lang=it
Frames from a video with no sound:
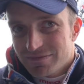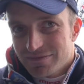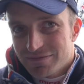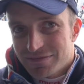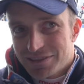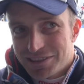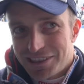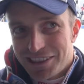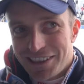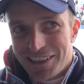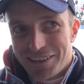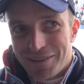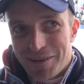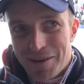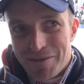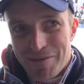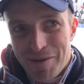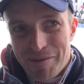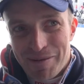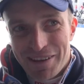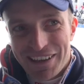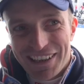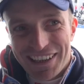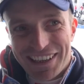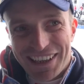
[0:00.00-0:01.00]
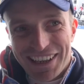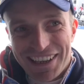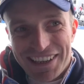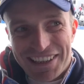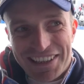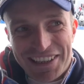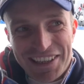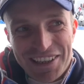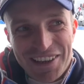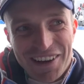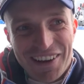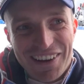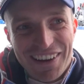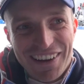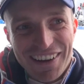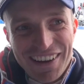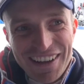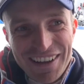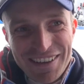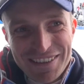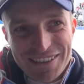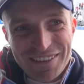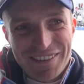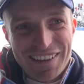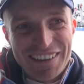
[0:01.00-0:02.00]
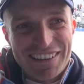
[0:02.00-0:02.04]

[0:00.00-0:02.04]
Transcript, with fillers: sì, beh, va bene che anch'io sono